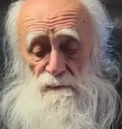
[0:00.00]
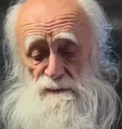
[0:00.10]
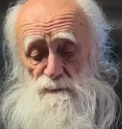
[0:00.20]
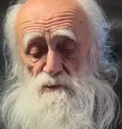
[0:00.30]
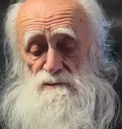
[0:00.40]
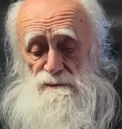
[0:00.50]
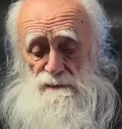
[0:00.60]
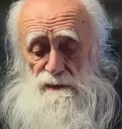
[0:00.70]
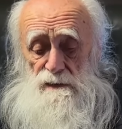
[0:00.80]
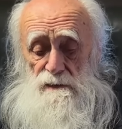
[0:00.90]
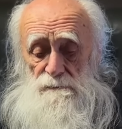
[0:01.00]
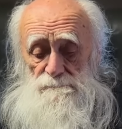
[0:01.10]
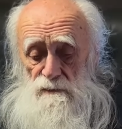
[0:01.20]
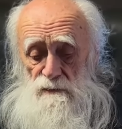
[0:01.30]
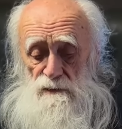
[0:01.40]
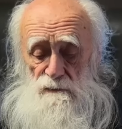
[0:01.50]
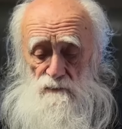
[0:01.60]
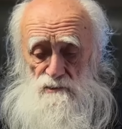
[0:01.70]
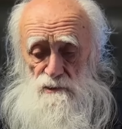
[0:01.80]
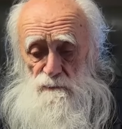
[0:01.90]
возможно, скорее, для
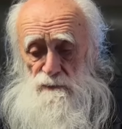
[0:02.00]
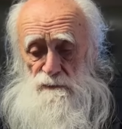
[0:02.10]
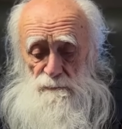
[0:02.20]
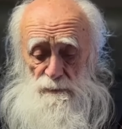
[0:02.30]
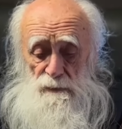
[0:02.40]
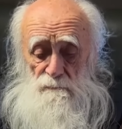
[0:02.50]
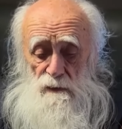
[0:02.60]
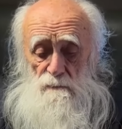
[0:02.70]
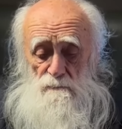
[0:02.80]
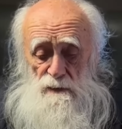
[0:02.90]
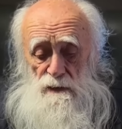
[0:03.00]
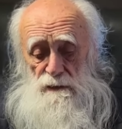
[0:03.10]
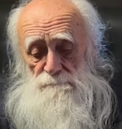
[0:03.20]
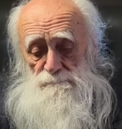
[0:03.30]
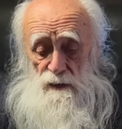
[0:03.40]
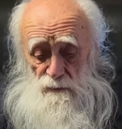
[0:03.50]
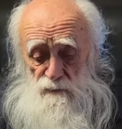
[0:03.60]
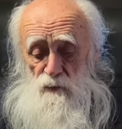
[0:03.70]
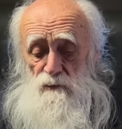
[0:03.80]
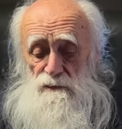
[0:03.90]
того, чтобы вам было
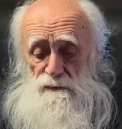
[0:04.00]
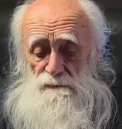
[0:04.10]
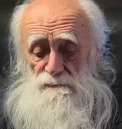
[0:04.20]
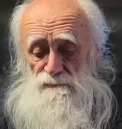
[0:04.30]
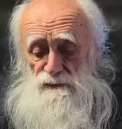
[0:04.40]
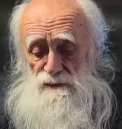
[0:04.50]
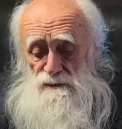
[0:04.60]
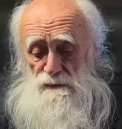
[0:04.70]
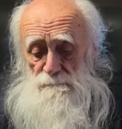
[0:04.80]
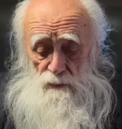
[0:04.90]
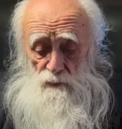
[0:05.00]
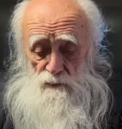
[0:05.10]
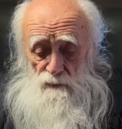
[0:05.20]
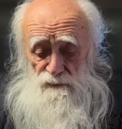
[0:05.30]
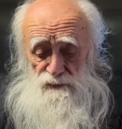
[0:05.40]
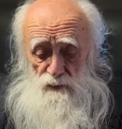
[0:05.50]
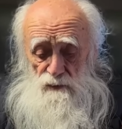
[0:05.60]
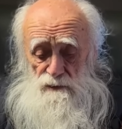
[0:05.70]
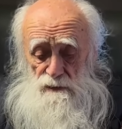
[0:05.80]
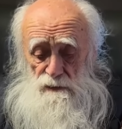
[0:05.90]
комфортно в жизни. Но все
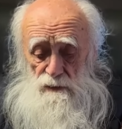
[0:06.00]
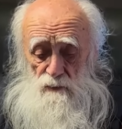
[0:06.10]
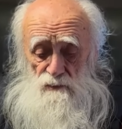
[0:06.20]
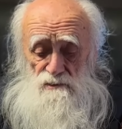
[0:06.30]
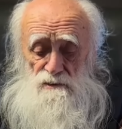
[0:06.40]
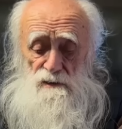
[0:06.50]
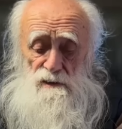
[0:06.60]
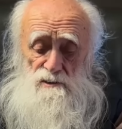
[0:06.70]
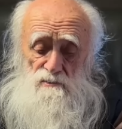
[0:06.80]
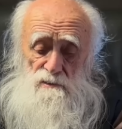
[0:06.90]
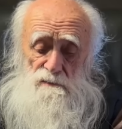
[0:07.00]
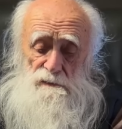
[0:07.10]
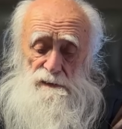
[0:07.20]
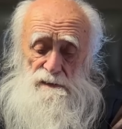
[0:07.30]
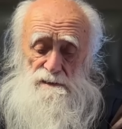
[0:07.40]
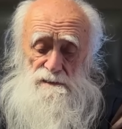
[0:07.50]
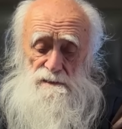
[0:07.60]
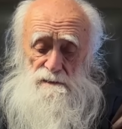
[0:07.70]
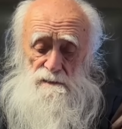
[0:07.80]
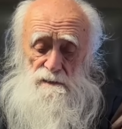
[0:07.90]
это очень хорошо говорить
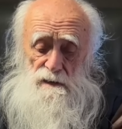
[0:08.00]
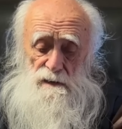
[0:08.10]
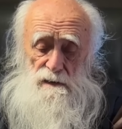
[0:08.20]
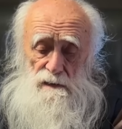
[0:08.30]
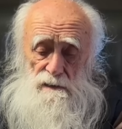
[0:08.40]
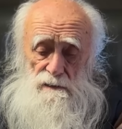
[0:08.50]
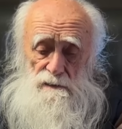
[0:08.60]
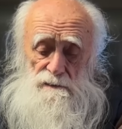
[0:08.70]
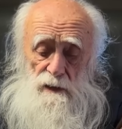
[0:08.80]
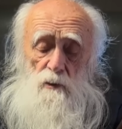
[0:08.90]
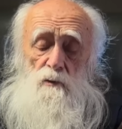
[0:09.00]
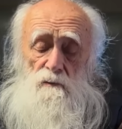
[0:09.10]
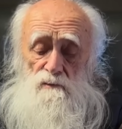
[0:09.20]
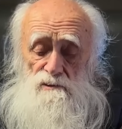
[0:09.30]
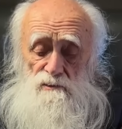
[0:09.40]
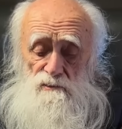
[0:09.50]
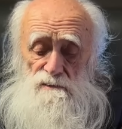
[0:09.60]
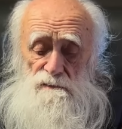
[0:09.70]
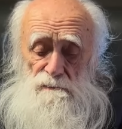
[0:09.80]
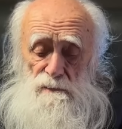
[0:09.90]
для такого
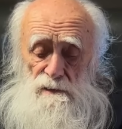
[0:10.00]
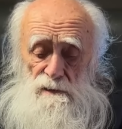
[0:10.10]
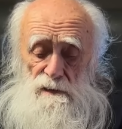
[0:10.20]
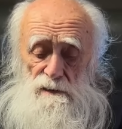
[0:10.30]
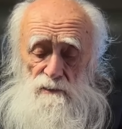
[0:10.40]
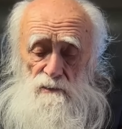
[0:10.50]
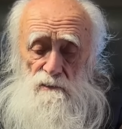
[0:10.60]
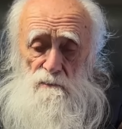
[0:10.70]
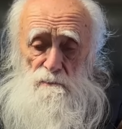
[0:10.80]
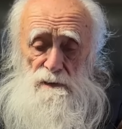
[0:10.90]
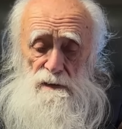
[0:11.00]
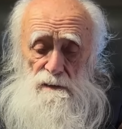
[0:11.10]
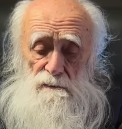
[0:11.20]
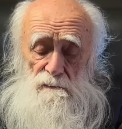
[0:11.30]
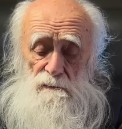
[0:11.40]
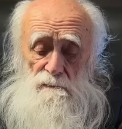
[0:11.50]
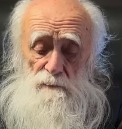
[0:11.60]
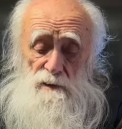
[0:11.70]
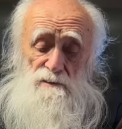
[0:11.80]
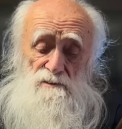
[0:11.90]
устройства мира, которого мы
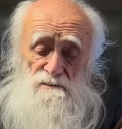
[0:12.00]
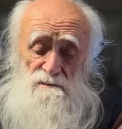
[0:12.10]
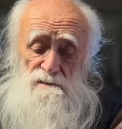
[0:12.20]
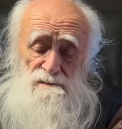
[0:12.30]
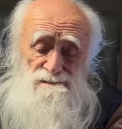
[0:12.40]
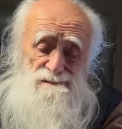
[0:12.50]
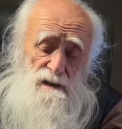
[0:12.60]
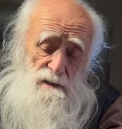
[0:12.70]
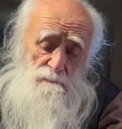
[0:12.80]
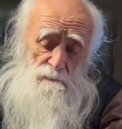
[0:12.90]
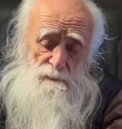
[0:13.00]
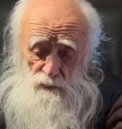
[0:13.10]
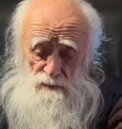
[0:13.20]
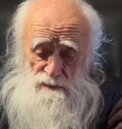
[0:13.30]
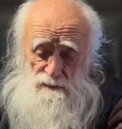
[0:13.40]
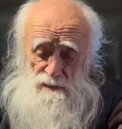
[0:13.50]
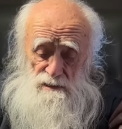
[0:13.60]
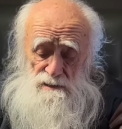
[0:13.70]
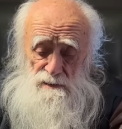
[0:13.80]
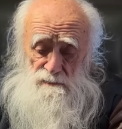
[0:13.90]
практически не знаем. То есть
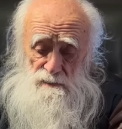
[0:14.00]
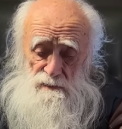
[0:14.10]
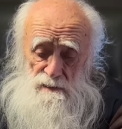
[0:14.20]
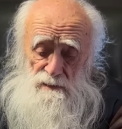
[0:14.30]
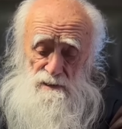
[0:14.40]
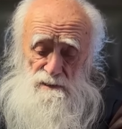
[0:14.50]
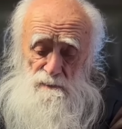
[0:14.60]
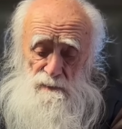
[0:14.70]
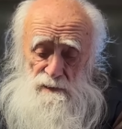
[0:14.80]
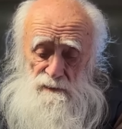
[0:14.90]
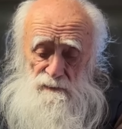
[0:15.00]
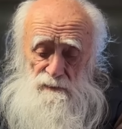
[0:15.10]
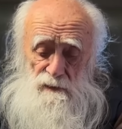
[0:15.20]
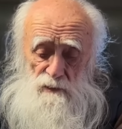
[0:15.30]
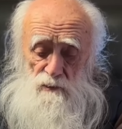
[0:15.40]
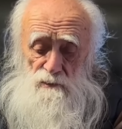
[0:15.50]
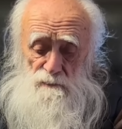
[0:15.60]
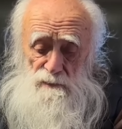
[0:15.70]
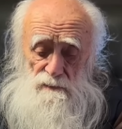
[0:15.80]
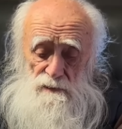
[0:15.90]
есть, э, есть мир, в
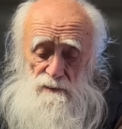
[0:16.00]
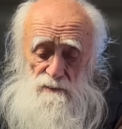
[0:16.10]
котором нет